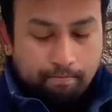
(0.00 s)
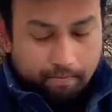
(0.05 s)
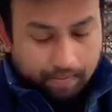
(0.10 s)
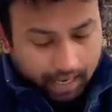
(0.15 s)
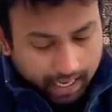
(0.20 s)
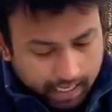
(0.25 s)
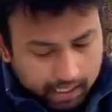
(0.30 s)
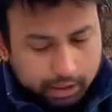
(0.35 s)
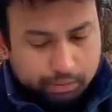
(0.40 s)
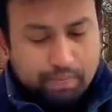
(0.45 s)

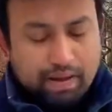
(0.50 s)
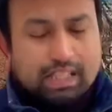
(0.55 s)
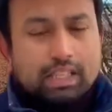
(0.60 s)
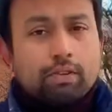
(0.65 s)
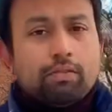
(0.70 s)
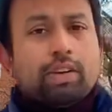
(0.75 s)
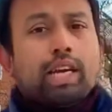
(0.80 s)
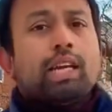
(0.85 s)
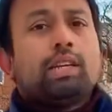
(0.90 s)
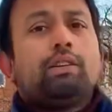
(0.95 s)
এই
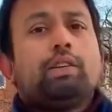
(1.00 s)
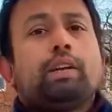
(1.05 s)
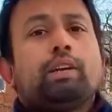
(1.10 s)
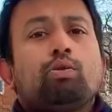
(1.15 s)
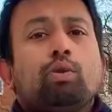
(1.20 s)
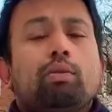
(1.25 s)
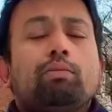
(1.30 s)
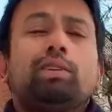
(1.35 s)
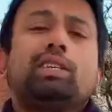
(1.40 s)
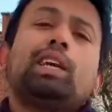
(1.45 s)
স্পেসিফিক এন্ট্রি
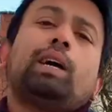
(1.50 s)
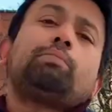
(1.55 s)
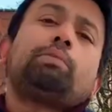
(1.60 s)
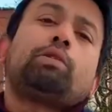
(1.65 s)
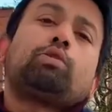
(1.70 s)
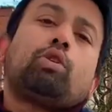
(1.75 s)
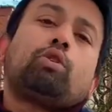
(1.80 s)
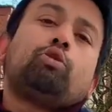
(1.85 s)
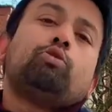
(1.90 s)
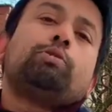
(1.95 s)
রিকোয়ারমেন্টে আপনার
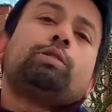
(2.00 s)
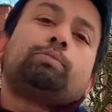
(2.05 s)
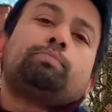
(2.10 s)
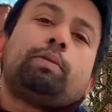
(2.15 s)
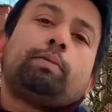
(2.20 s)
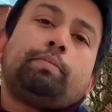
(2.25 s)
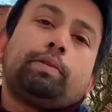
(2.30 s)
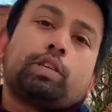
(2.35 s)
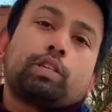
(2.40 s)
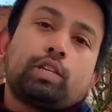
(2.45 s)
ডকুমেন্টস
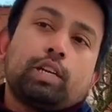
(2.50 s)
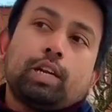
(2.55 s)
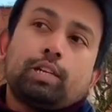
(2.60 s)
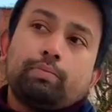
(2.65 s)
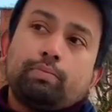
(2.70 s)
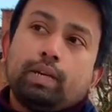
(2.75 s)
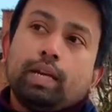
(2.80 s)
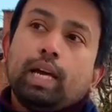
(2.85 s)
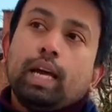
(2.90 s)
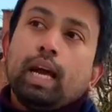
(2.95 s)
প্রিপারেশন আসবে